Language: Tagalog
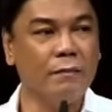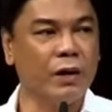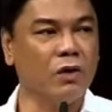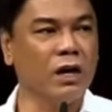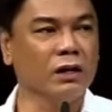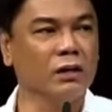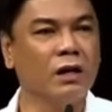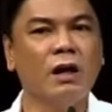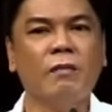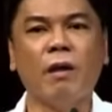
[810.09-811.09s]
Pero
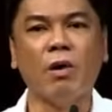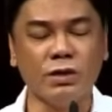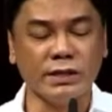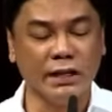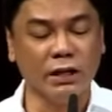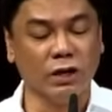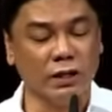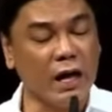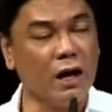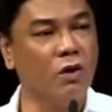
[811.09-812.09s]
ang mahusay daw
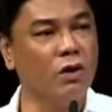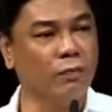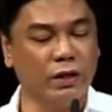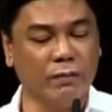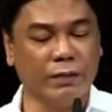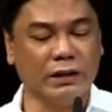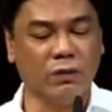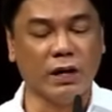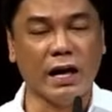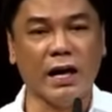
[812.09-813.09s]
na tao na pwedeng
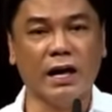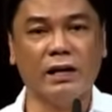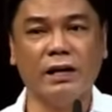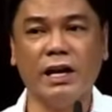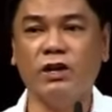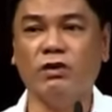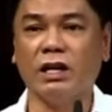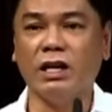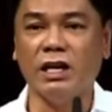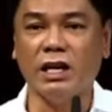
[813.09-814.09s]
pagtiwalaan ay yung
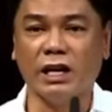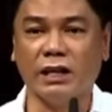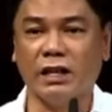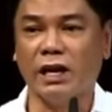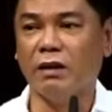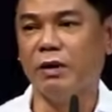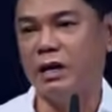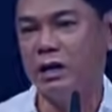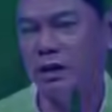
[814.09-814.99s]
nag-iingat ng mga